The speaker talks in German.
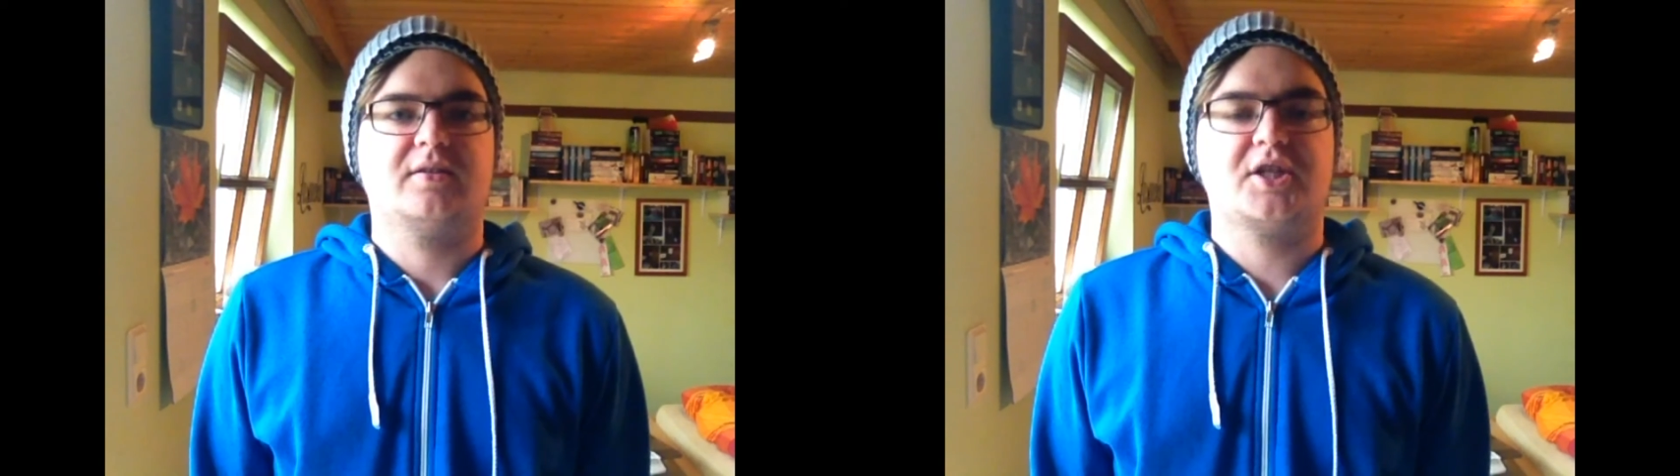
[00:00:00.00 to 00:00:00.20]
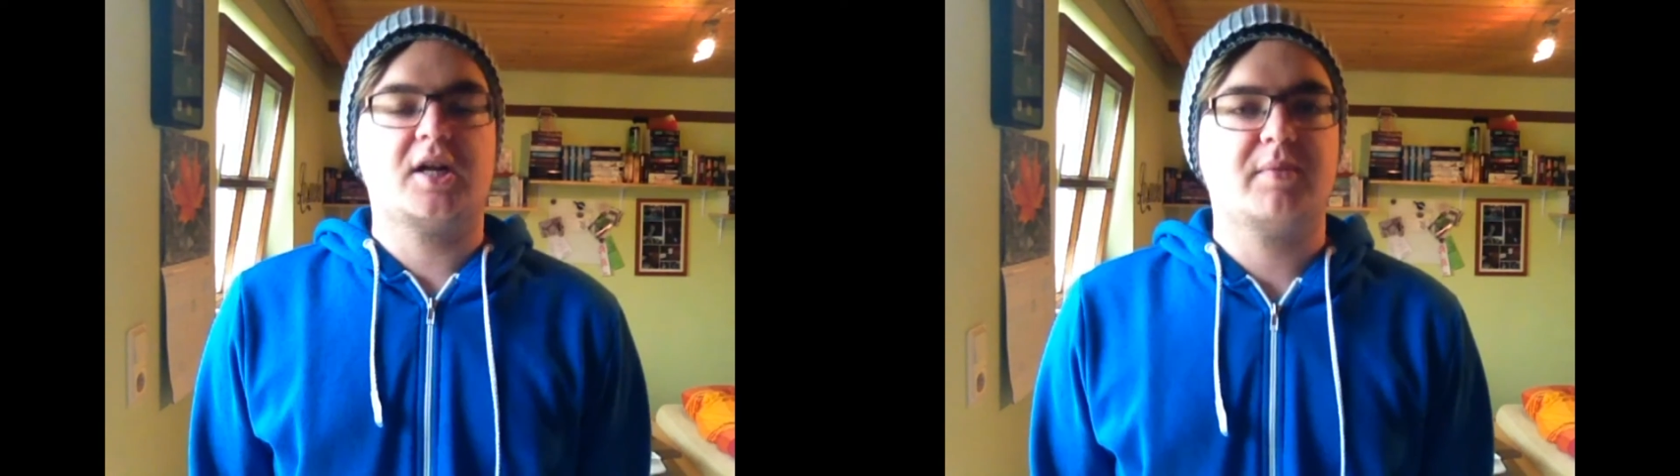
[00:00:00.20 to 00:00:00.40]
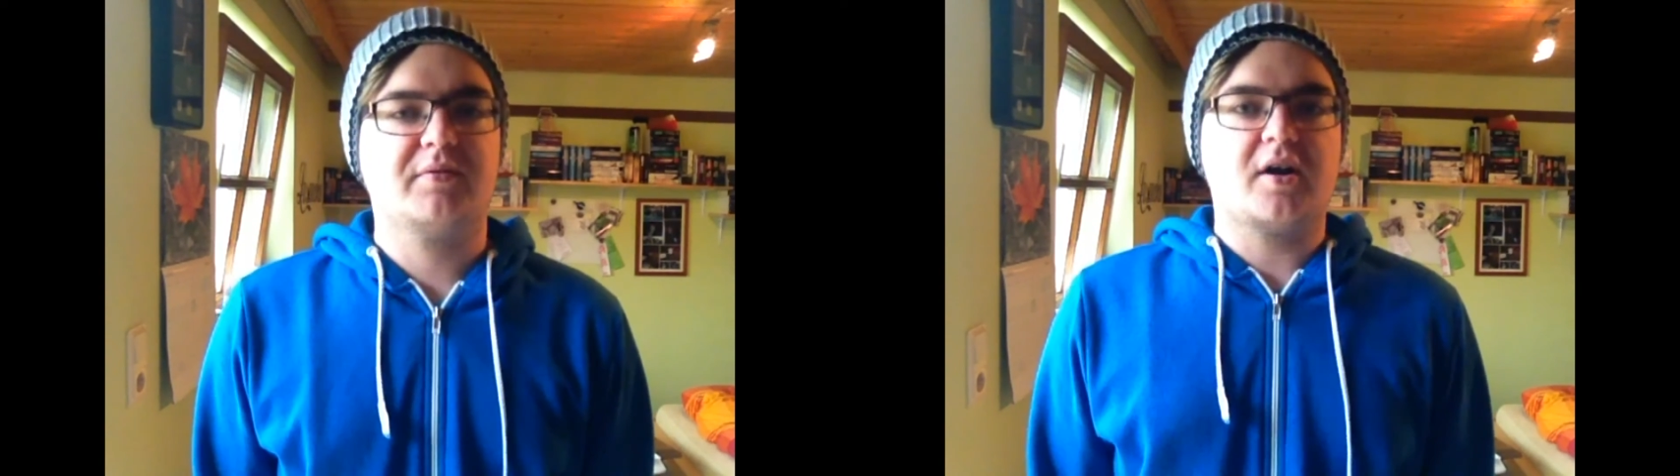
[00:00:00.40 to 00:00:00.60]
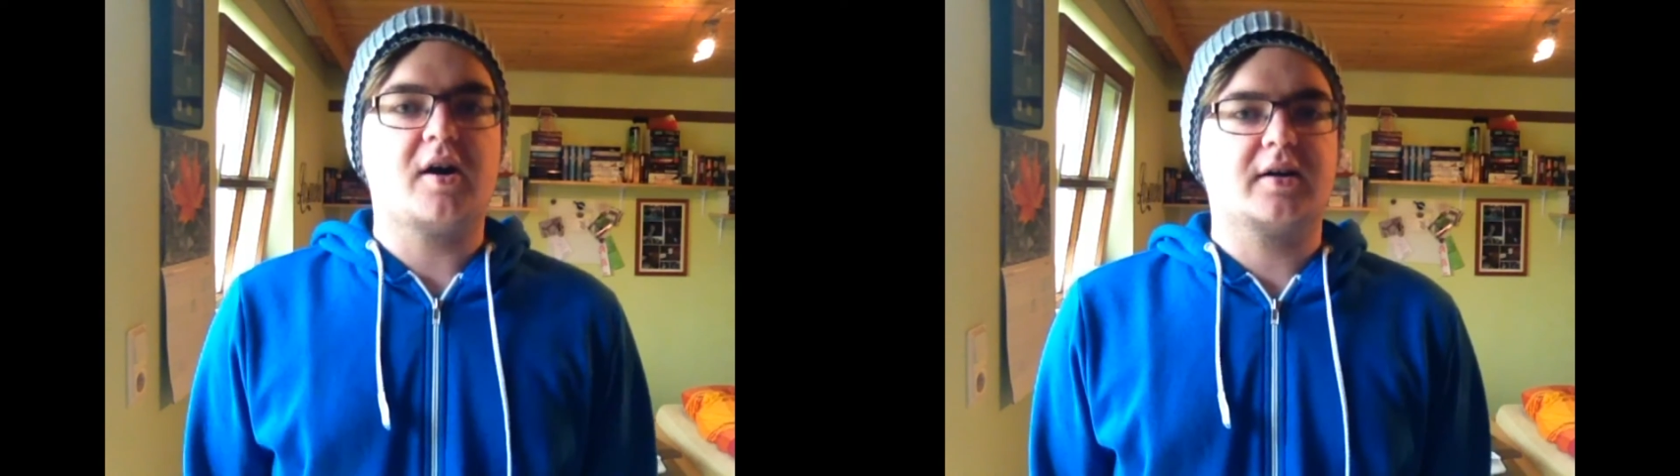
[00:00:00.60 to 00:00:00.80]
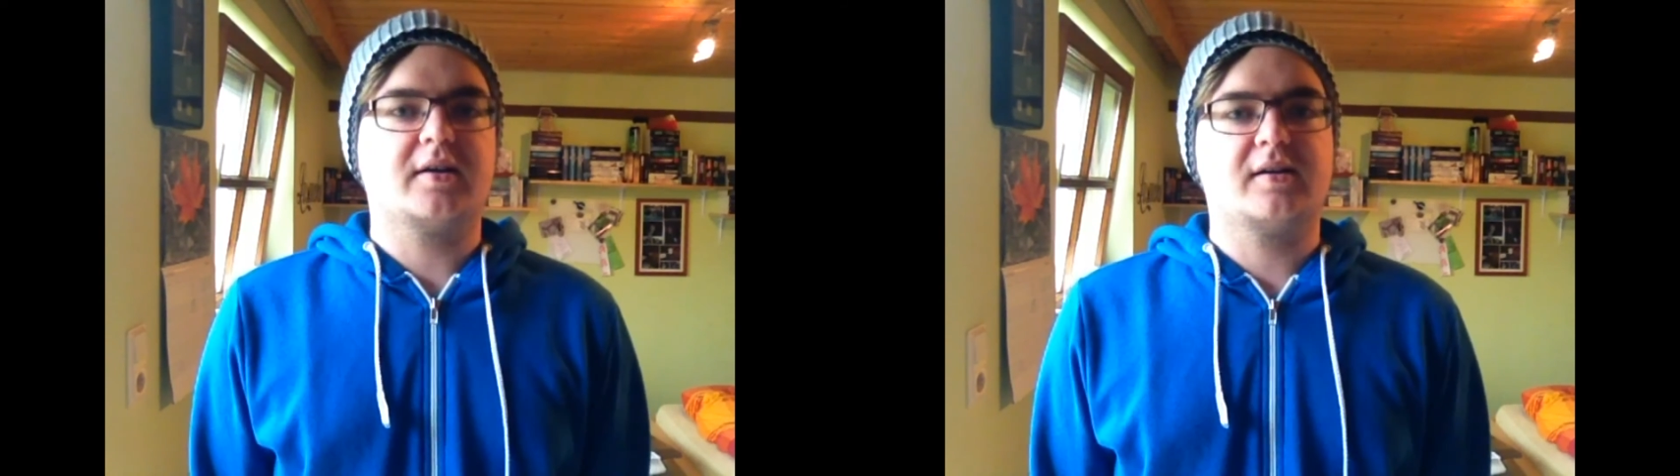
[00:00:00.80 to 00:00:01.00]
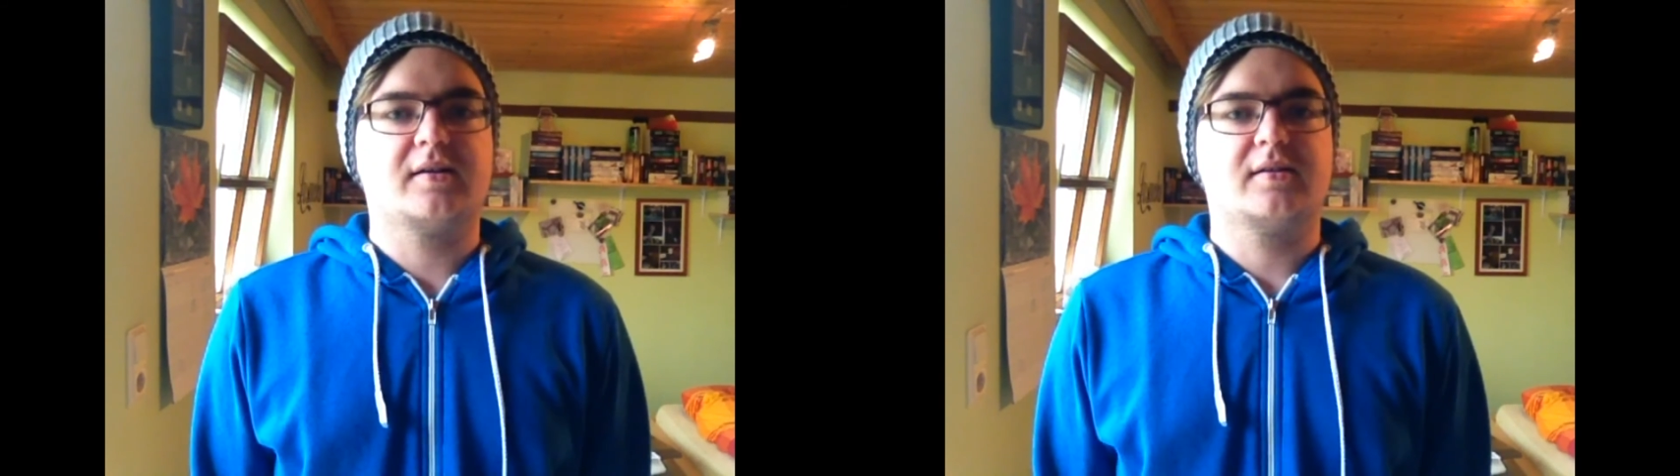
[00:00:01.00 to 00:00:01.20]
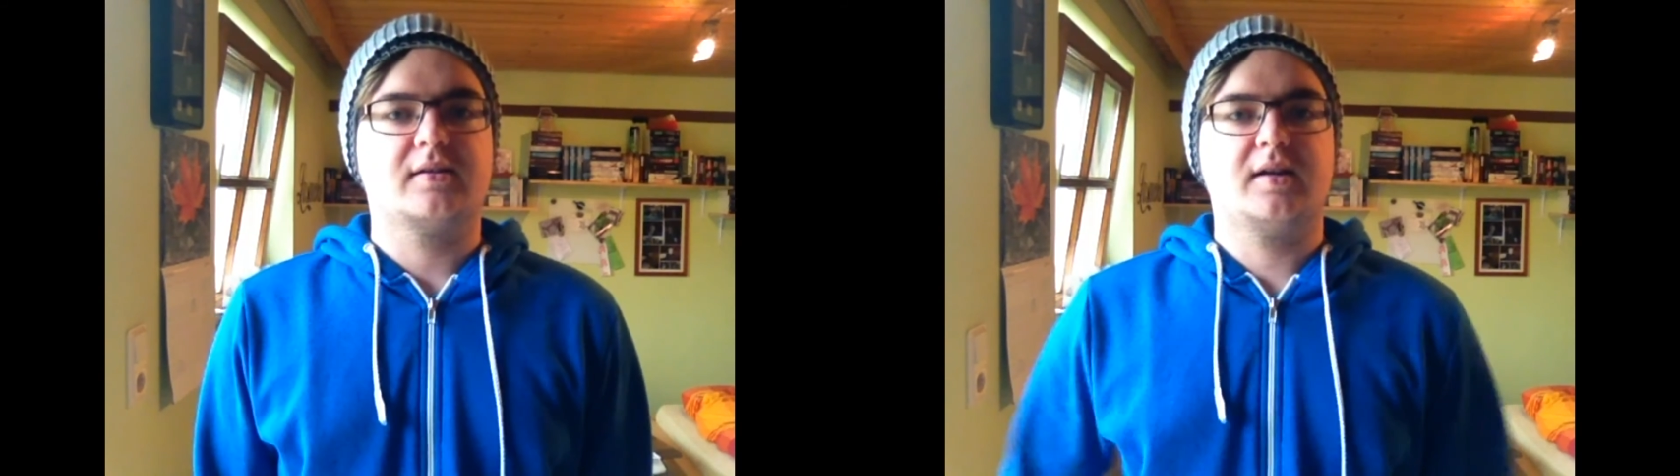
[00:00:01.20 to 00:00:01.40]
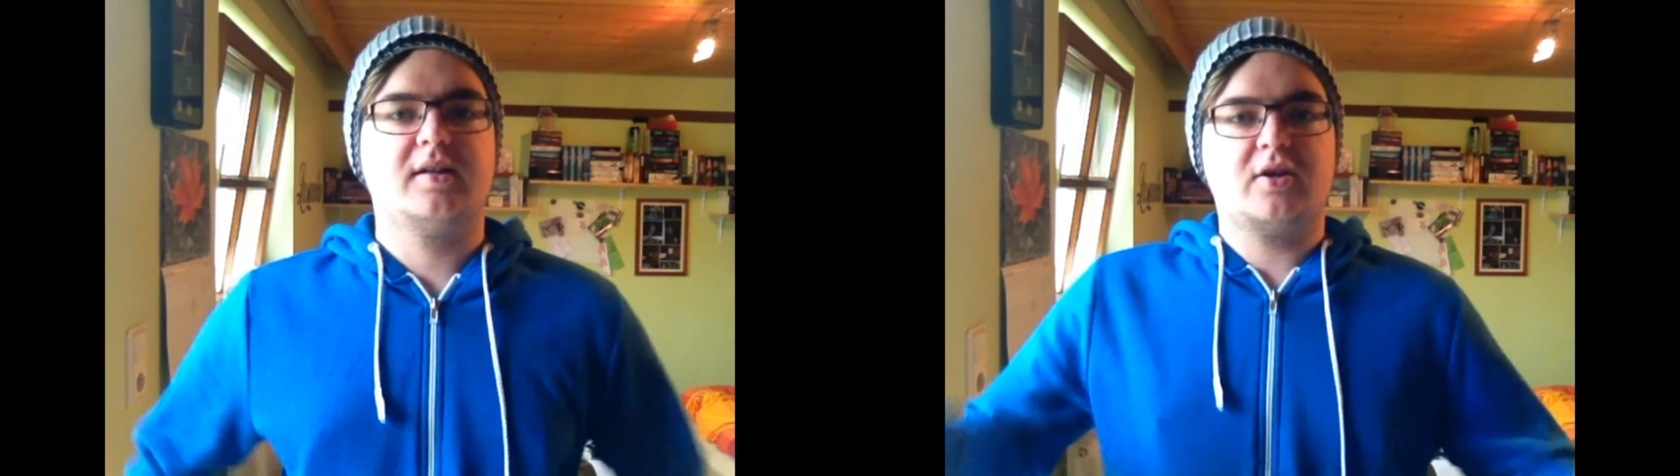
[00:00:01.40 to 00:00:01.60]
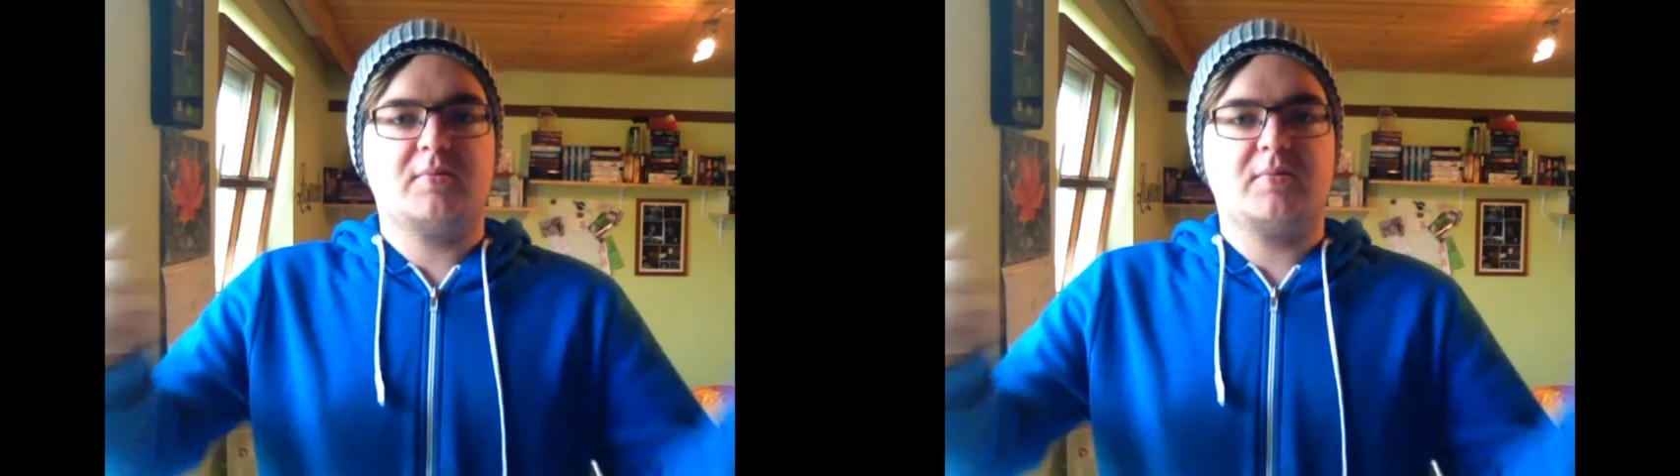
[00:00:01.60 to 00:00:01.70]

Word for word: Stellt mir Fragen in die